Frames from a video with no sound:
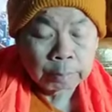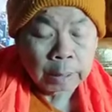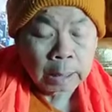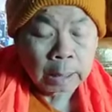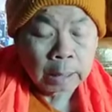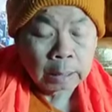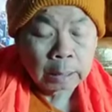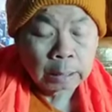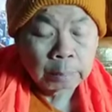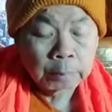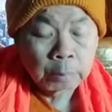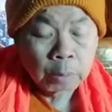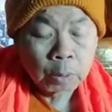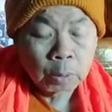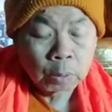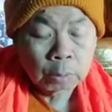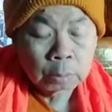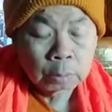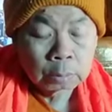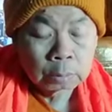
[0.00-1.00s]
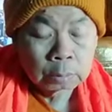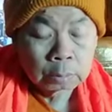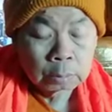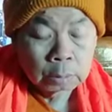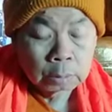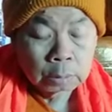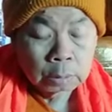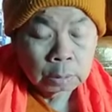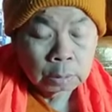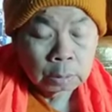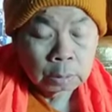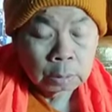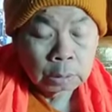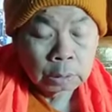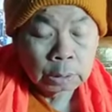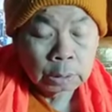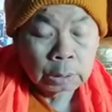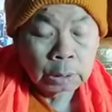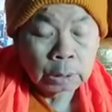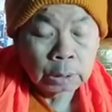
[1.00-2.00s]
ป่าละมะ
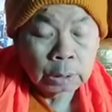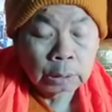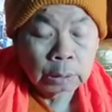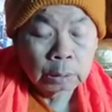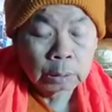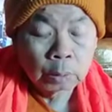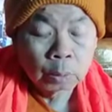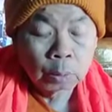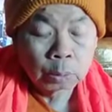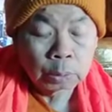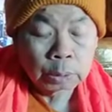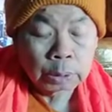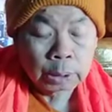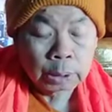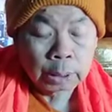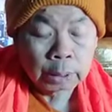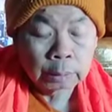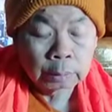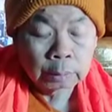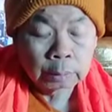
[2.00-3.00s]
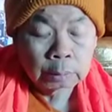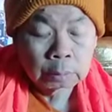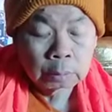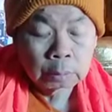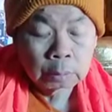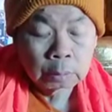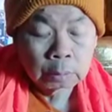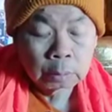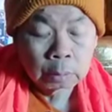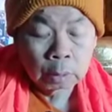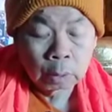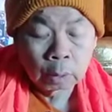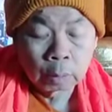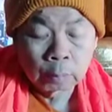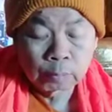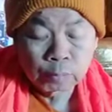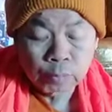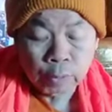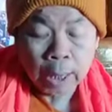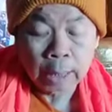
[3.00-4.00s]
ที่โล่งแจ้ง ลอ
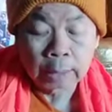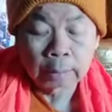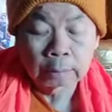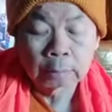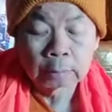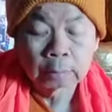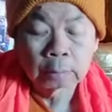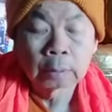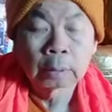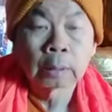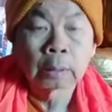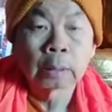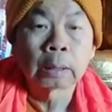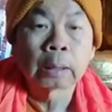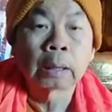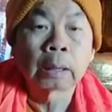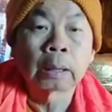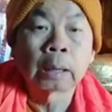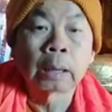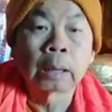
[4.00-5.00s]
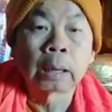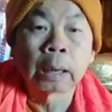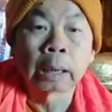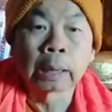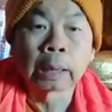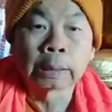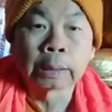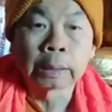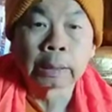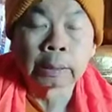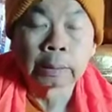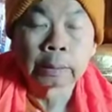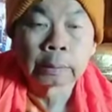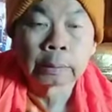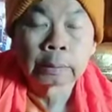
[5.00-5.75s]
มฟัง อ่านี่